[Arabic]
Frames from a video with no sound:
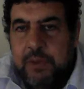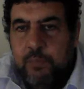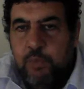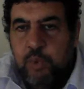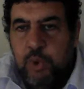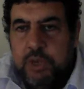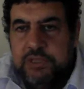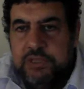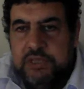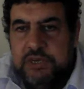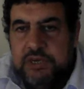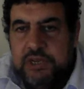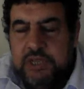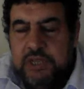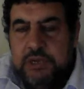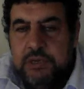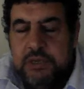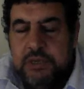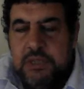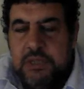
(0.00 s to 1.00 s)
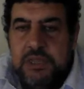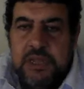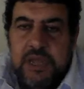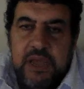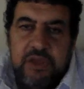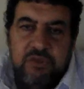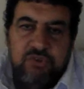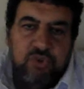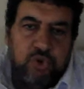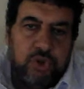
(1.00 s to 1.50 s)
المواطنين
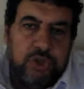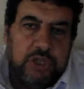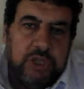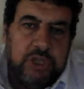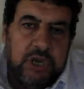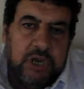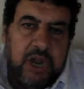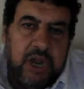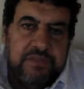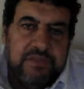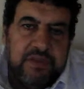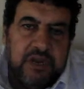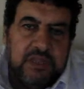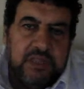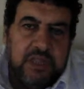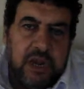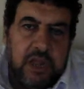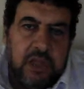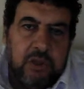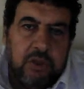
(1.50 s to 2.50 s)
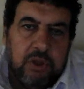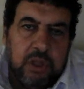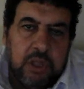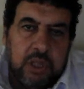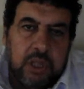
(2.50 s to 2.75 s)
السعوديين الذين تلقى